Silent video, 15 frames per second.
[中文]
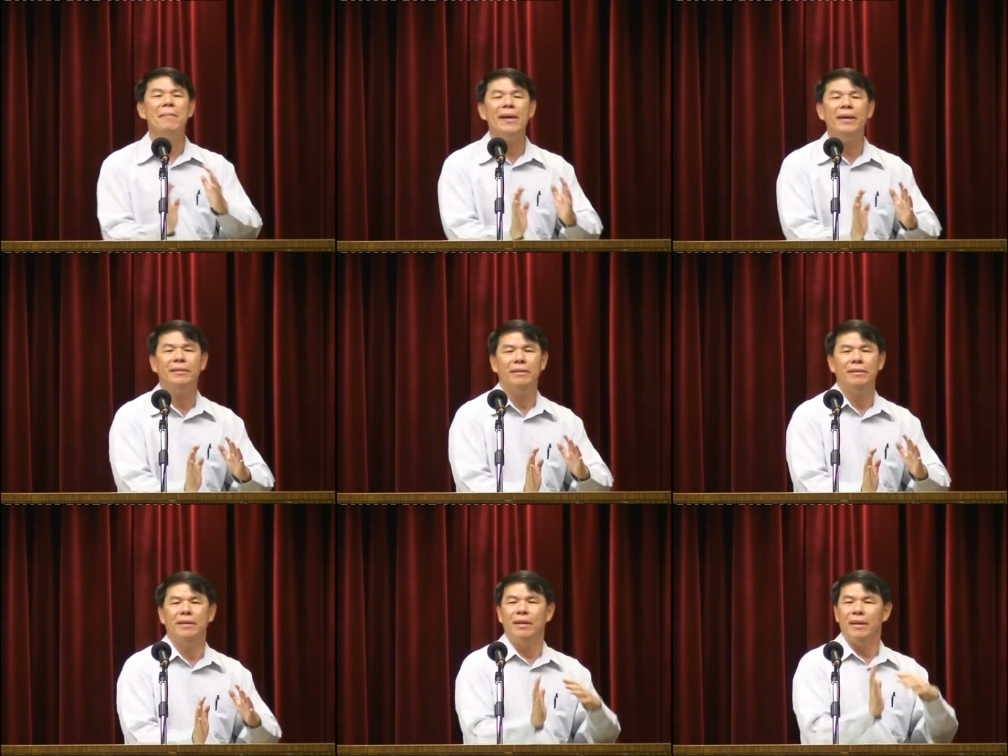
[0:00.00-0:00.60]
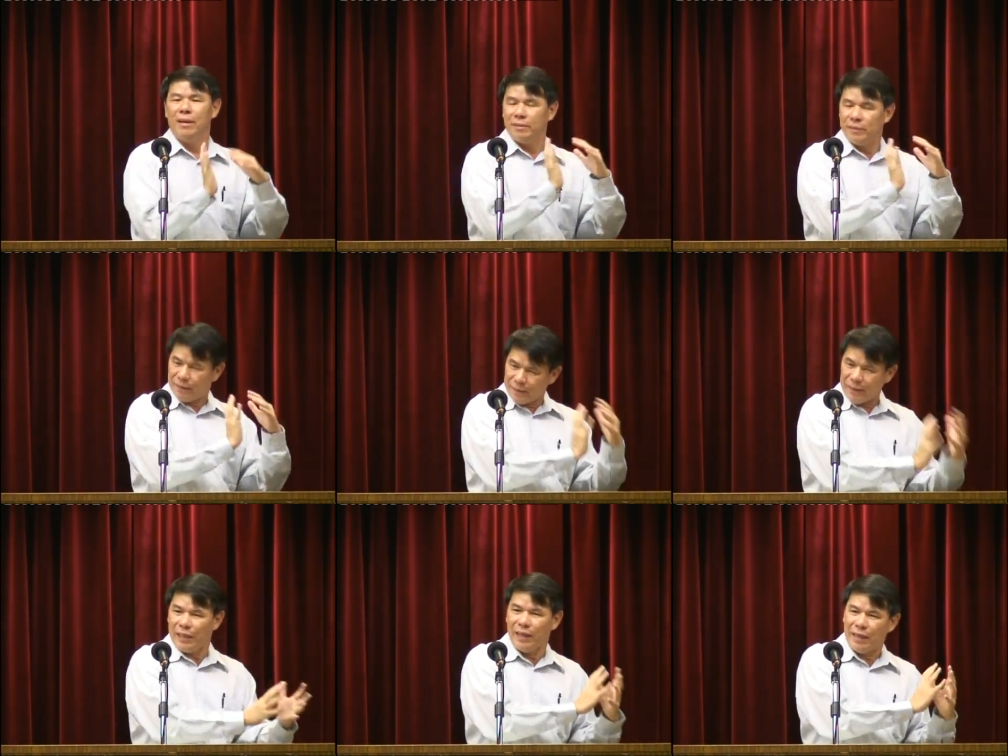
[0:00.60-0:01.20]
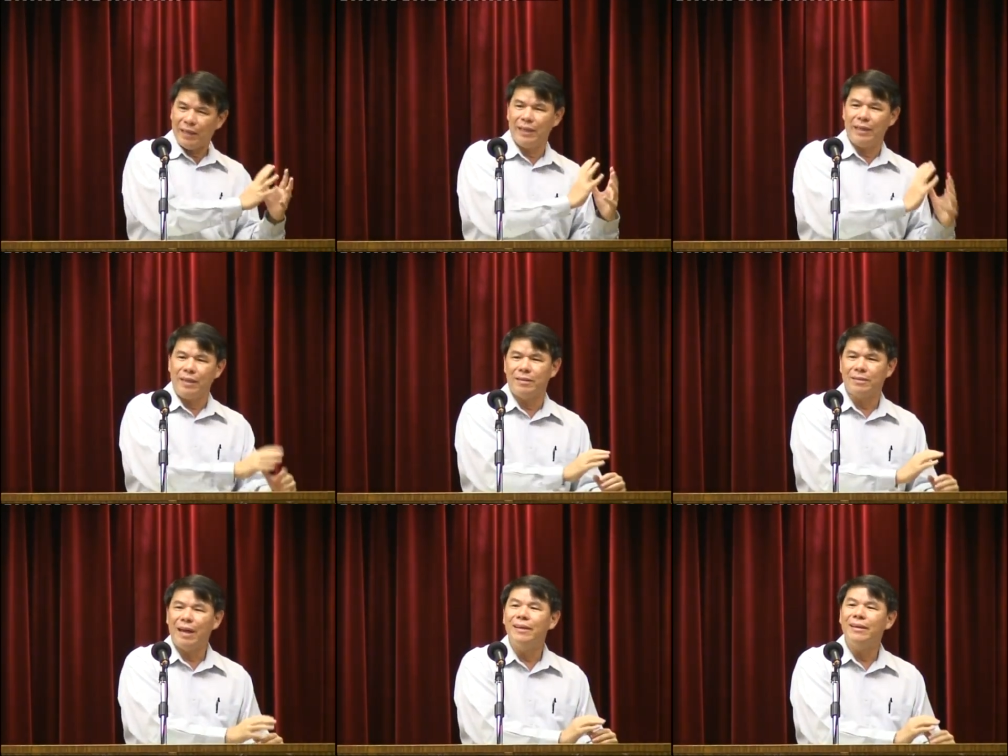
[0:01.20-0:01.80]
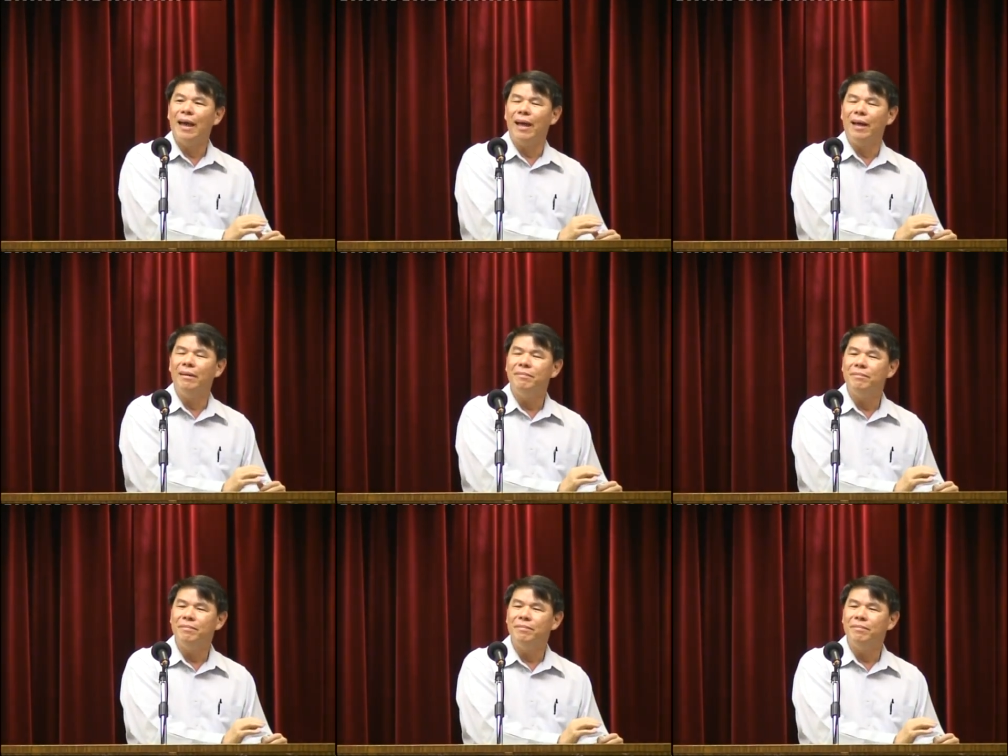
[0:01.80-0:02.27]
面。”这第一个以赛亚，